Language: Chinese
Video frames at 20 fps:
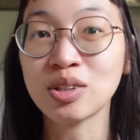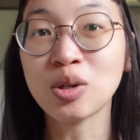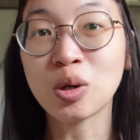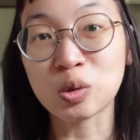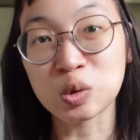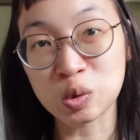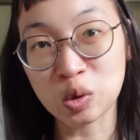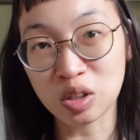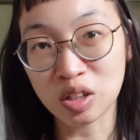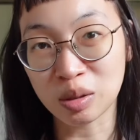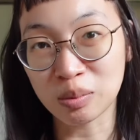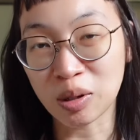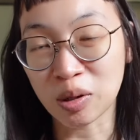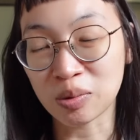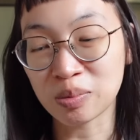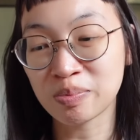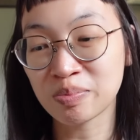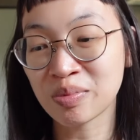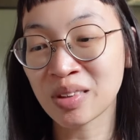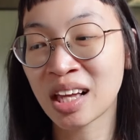又做噩梦。
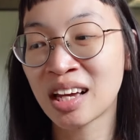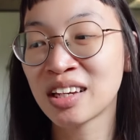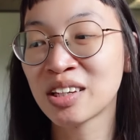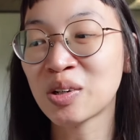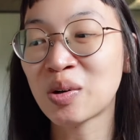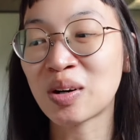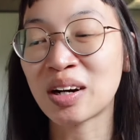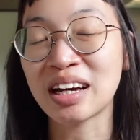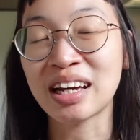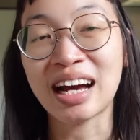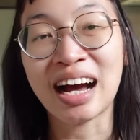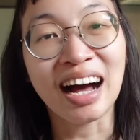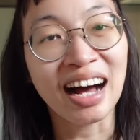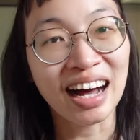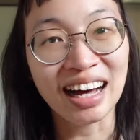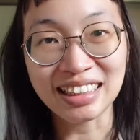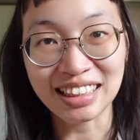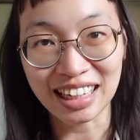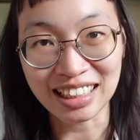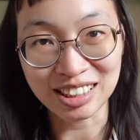又可以哈
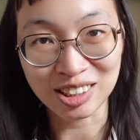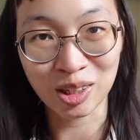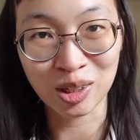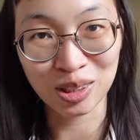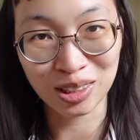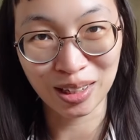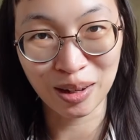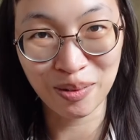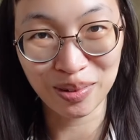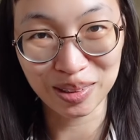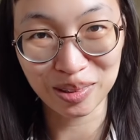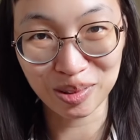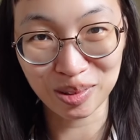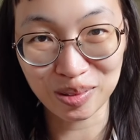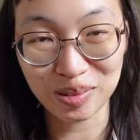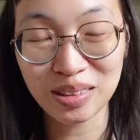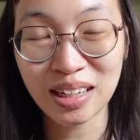哈大笑的一本书。